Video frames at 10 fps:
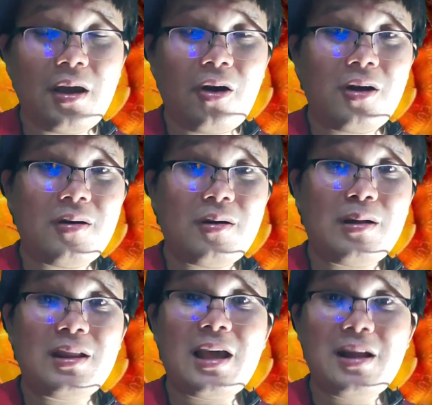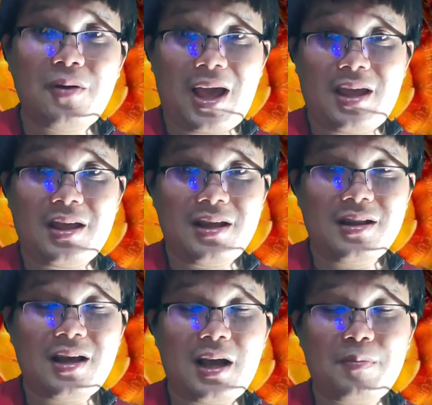ย่อได้เท่าไหร่
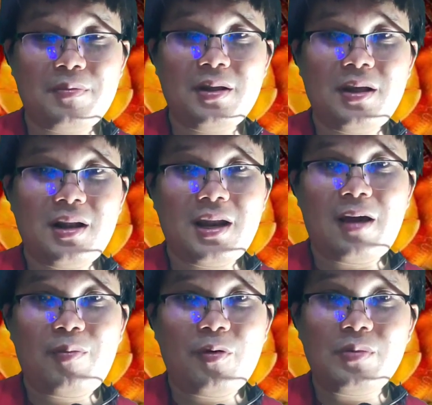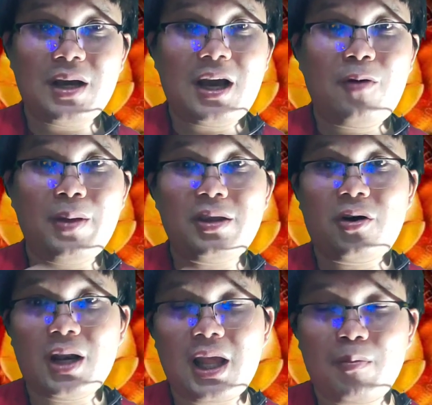นะครับ แล้วผมจะเข้าไป
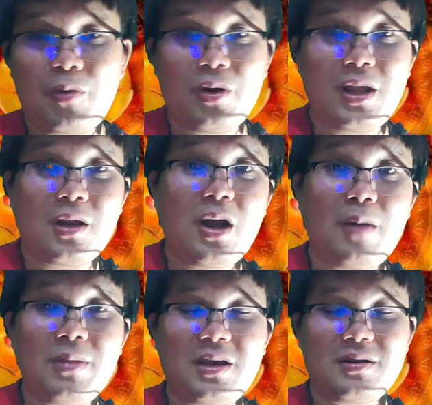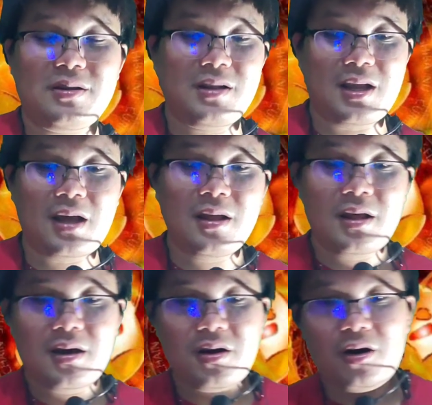ช้อนเหรียญโบนอีกรอบหนึ่งนะ
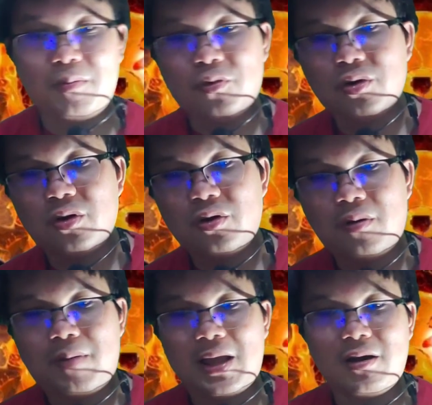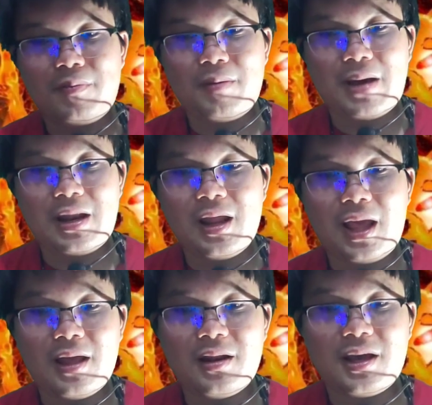ข้อมูลโดยทั่วไปก็ประมาณนี้
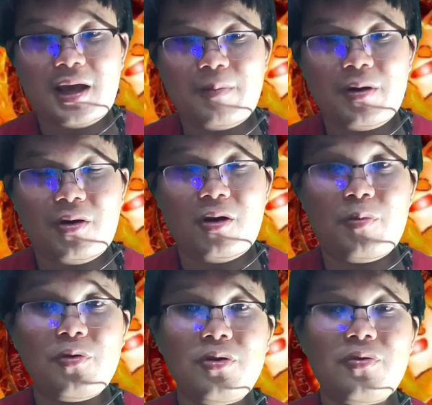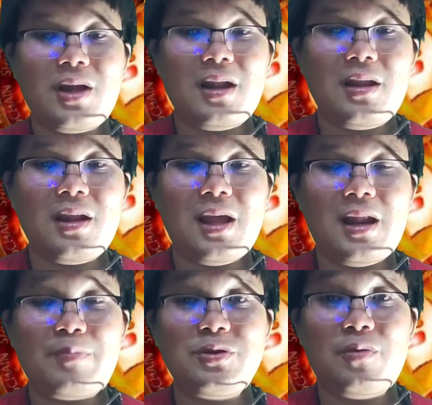แหละนะครับ ก็ขอบคุณทุกท่านที่ได้
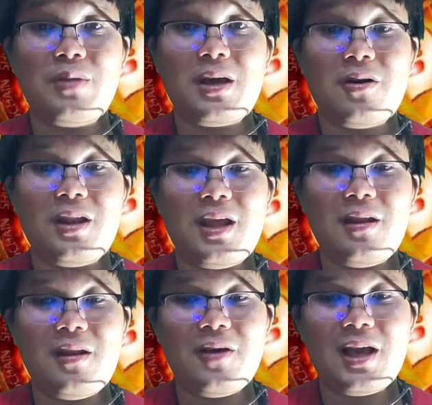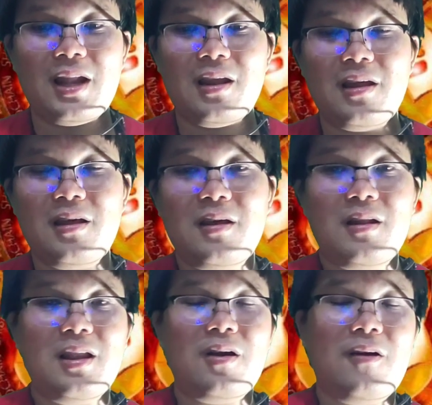รับชมในคอนเทนต์นี้ด้วยกัน
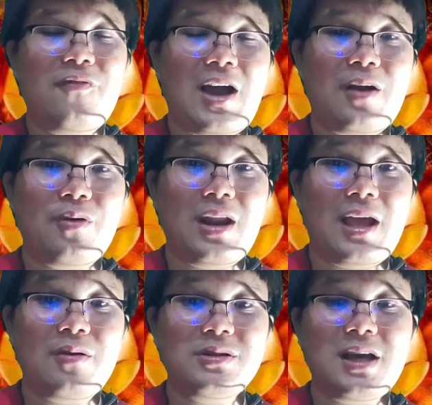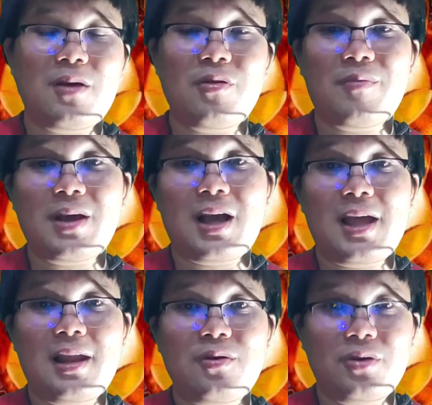แล้วก็ฝากกดไลค์กดแชร์กด
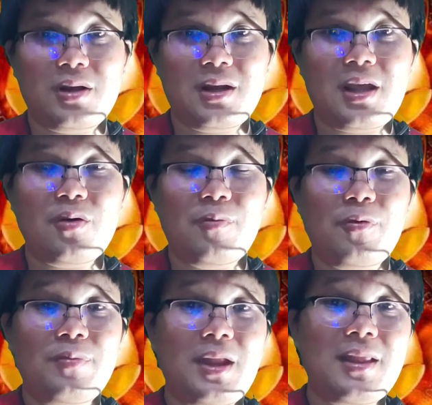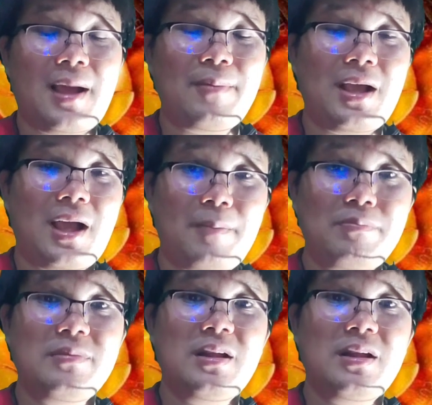subscribe และกดกระดิ่งกดปุ่มติดตามนะครับ